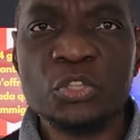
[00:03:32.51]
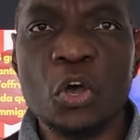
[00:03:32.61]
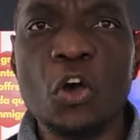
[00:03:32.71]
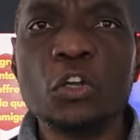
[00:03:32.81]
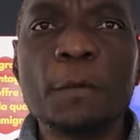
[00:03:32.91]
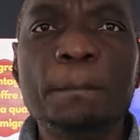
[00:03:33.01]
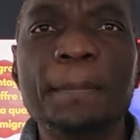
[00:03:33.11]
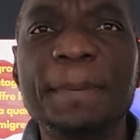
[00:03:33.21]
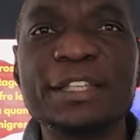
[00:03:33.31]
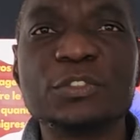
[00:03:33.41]
Donc, on ne
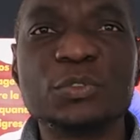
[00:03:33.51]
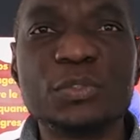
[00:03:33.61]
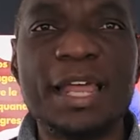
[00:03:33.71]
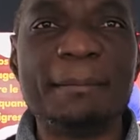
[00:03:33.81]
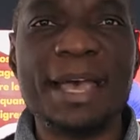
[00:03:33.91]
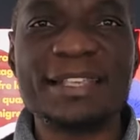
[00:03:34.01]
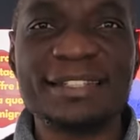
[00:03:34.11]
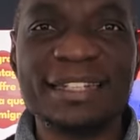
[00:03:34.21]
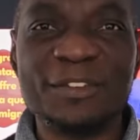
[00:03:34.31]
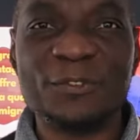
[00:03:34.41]
peut pas, sur la
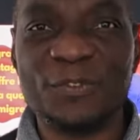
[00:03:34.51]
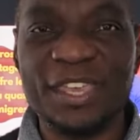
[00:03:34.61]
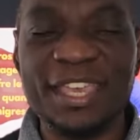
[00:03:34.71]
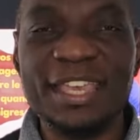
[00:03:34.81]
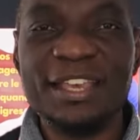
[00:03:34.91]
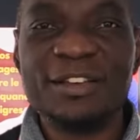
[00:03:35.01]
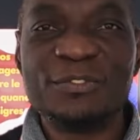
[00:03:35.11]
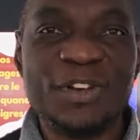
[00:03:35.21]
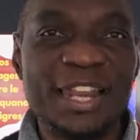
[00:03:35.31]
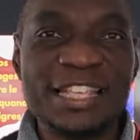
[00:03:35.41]
base des faits,
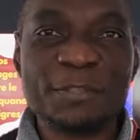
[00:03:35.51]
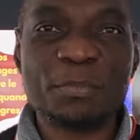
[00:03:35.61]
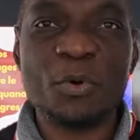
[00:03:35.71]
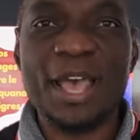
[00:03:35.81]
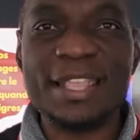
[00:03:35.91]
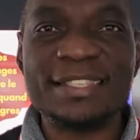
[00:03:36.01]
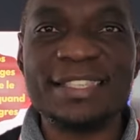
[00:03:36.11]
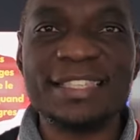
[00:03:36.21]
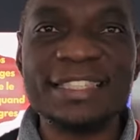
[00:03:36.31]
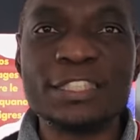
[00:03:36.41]
voilà,
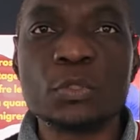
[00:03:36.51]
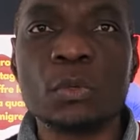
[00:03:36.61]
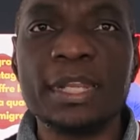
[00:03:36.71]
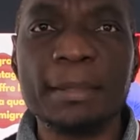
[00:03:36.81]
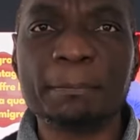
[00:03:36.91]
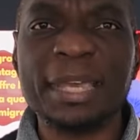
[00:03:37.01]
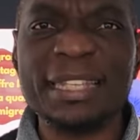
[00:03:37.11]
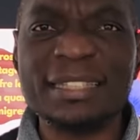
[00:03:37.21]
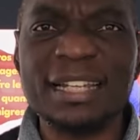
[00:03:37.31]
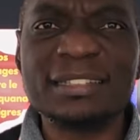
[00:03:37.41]
sporadiques, isolés,
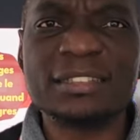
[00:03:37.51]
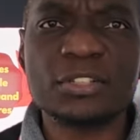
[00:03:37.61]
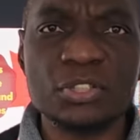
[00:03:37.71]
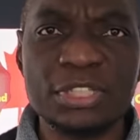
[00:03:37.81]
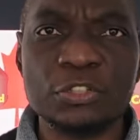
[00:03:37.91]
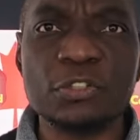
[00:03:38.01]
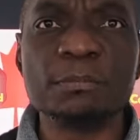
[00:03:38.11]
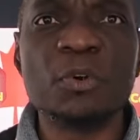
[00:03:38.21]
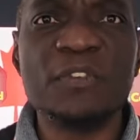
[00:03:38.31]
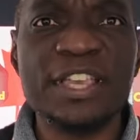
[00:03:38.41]
prétendre que c'est une
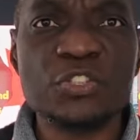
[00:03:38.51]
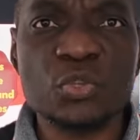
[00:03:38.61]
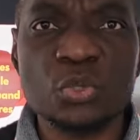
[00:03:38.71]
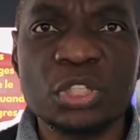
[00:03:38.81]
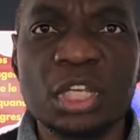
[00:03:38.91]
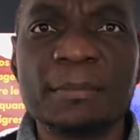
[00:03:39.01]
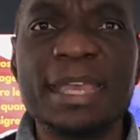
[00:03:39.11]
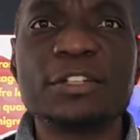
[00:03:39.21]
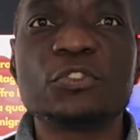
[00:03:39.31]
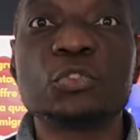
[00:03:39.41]
mauvaise chose,
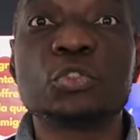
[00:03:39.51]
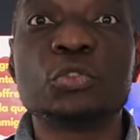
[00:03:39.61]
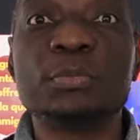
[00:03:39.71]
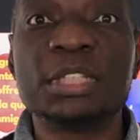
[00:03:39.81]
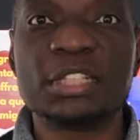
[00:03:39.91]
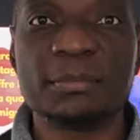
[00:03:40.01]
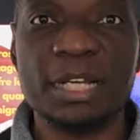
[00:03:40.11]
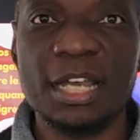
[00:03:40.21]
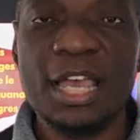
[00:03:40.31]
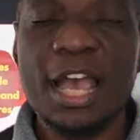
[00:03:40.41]
remettre
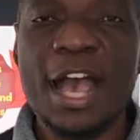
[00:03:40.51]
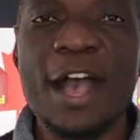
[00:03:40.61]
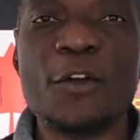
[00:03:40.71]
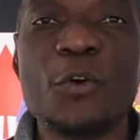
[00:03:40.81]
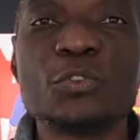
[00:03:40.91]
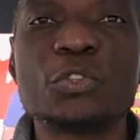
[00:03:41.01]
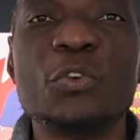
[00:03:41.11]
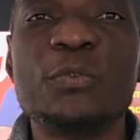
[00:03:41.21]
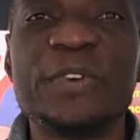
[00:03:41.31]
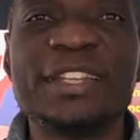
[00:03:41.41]
subitement en cause
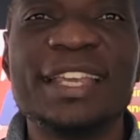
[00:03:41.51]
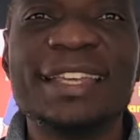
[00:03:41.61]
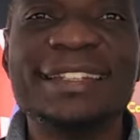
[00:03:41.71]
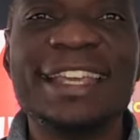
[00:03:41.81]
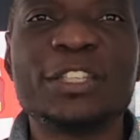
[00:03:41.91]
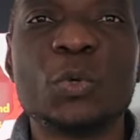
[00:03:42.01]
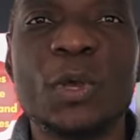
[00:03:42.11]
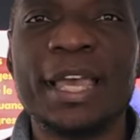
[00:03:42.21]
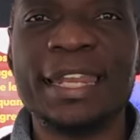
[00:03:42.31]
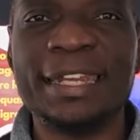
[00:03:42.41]
le fait d'être au
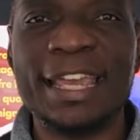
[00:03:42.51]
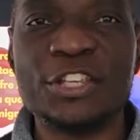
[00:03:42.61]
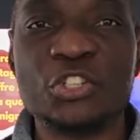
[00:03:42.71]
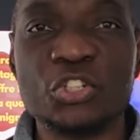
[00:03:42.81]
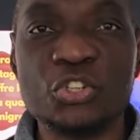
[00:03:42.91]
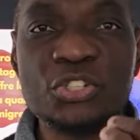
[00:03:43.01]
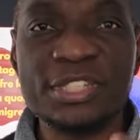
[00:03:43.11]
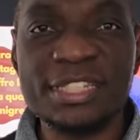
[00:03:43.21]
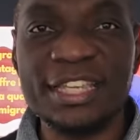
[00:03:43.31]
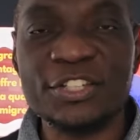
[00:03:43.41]
Canada. Je te
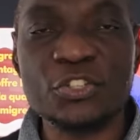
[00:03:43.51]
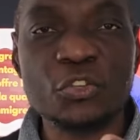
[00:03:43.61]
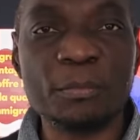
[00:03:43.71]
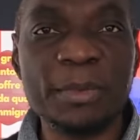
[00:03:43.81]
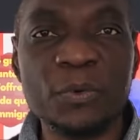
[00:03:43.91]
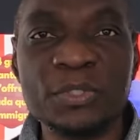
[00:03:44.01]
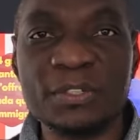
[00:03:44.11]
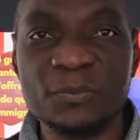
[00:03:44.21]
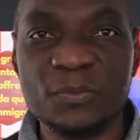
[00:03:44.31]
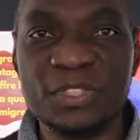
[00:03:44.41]
dis et je te mets au
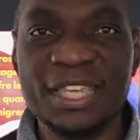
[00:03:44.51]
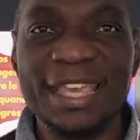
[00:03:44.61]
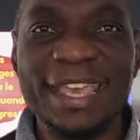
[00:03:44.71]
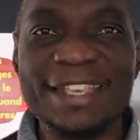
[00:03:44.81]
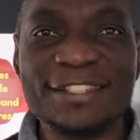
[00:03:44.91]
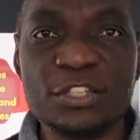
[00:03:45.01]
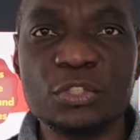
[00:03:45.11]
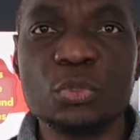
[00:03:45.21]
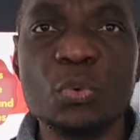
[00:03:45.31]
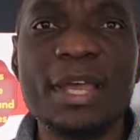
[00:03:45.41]
défi est-ce que
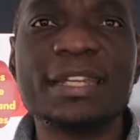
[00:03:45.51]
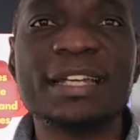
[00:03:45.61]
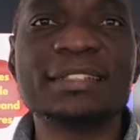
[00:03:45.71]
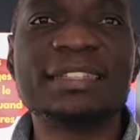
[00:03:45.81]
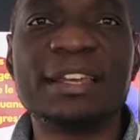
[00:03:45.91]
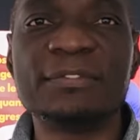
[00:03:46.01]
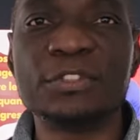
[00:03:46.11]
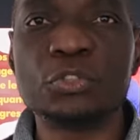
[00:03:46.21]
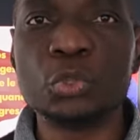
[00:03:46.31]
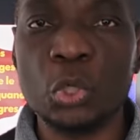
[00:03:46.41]
toi, dans ta
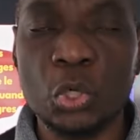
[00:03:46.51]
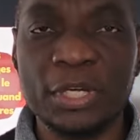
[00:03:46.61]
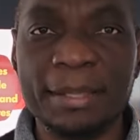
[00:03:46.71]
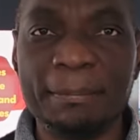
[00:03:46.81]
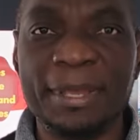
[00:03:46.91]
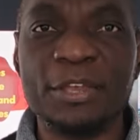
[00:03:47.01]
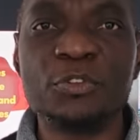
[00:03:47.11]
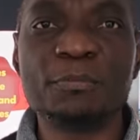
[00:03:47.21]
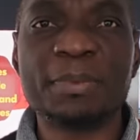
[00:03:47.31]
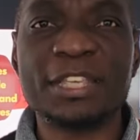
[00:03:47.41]
vie, tu ne connais pas
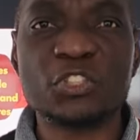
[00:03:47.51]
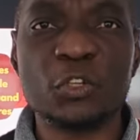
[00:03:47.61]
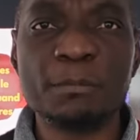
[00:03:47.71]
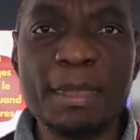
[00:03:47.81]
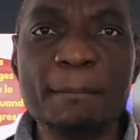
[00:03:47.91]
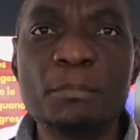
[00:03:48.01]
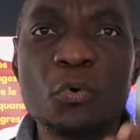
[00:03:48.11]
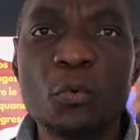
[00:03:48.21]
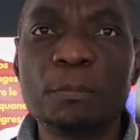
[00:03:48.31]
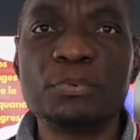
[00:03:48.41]
une personne, même
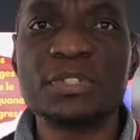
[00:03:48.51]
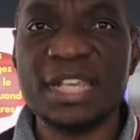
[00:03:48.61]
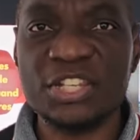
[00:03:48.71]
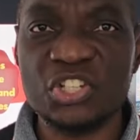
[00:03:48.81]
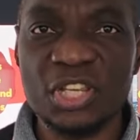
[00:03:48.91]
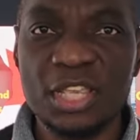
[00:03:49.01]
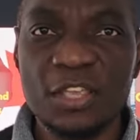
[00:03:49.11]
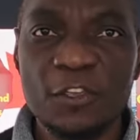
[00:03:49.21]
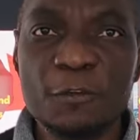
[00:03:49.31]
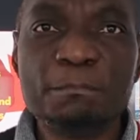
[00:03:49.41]
beaucoup plus âgée,
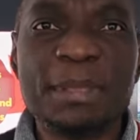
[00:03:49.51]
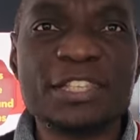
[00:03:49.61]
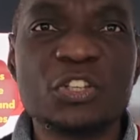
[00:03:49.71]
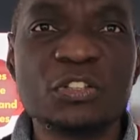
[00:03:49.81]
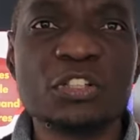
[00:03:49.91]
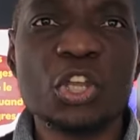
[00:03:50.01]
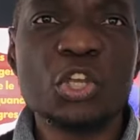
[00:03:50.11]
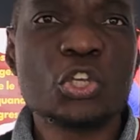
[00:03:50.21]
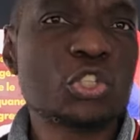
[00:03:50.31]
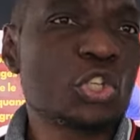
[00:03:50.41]
une personne,
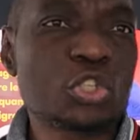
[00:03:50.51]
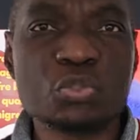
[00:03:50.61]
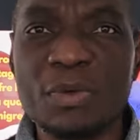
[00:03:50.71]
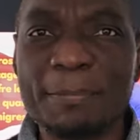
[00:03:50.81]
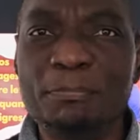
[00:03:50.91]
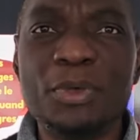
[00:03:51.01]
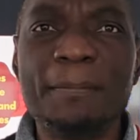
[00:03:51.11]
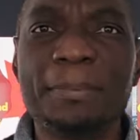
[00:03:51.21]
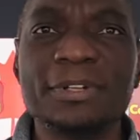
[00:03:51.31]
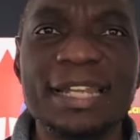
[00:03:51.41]
que ce soit, peu
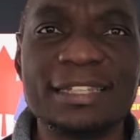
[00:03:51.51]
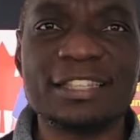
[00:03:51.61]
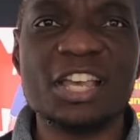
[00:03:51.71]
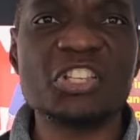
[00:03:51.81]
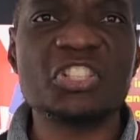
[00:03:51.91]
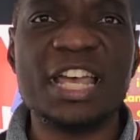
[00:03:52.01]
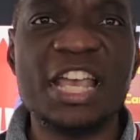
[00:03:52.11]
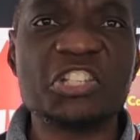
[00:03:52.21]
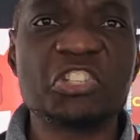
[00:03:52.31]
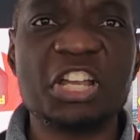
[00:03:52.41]
importe la trente
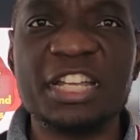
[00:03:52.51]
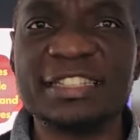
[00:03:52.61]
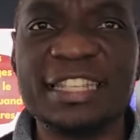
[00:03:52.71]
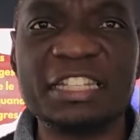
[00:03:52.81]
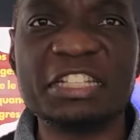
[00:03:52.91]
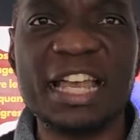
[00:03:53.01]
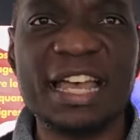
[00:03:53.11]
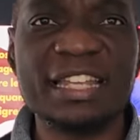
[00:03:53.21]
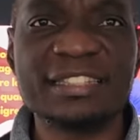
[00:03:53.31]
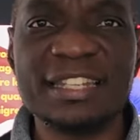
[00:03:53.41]
d'âge, trentaine,
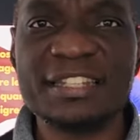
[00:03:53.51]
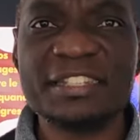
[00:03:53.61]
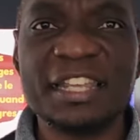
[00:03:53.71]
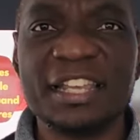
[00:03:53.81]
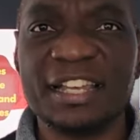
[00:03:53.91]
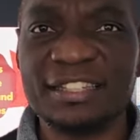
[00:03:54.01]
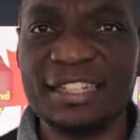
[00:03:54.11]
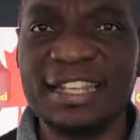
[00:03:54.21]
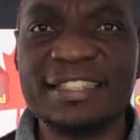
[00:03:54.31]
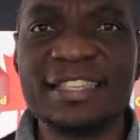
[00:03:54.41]
quarantaine,
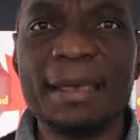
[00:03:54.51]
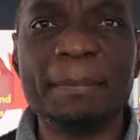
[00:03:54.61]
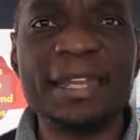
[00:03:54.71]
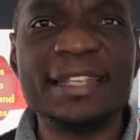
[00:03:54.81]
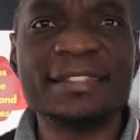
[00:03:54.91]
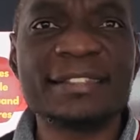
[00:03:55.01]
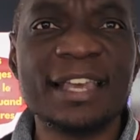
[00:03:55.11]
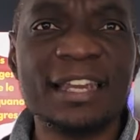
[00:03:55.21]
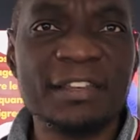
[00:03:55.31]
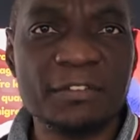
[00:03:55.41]
cinquantaine, est-ce qu'il n'y a pas des
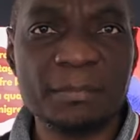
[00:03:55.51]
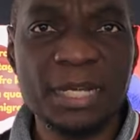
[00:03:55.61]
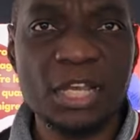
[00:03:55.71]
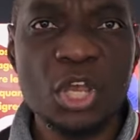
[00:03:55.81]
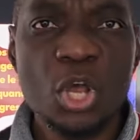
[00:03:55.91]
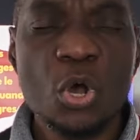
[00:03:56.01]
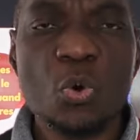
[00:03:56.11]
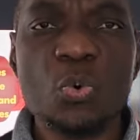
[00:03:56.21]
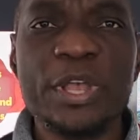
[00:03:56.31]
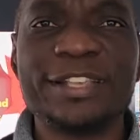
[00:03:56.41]
enlèvements
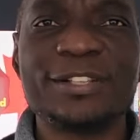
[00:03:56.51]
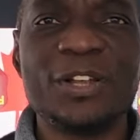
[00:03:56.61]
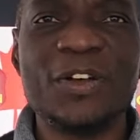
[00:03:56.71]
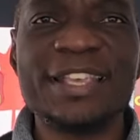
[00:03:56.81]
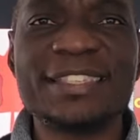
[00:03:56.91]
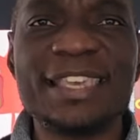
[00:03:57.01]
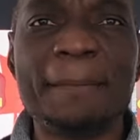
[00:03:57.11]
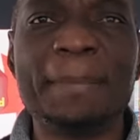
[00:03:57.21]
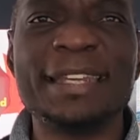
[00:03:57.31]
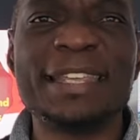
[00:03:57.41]
ou alors est-ce qu'il n'y
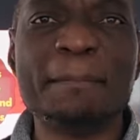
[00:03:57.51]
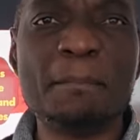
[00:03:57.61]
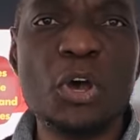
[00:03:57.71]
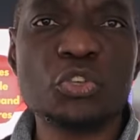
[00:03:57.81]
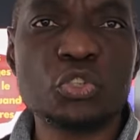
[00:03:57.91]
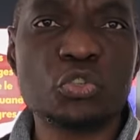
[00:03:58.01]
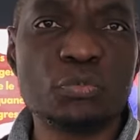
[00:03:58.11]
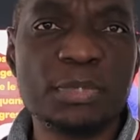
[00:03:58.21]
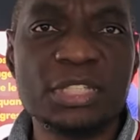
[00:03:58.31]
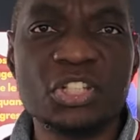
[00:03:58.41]
a pas des morts
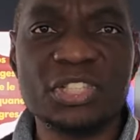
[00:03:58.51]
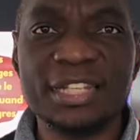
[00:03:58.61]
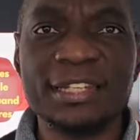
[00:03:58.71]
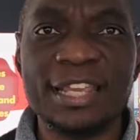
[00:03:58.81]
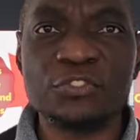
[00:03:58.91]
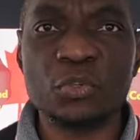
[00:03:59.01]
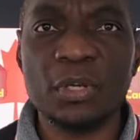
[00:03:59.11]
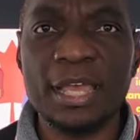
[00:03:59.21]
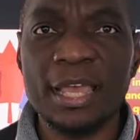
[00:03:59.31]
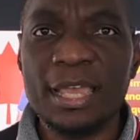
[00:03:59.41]
subites de cette
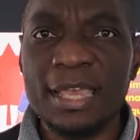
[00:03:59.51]
nature-là?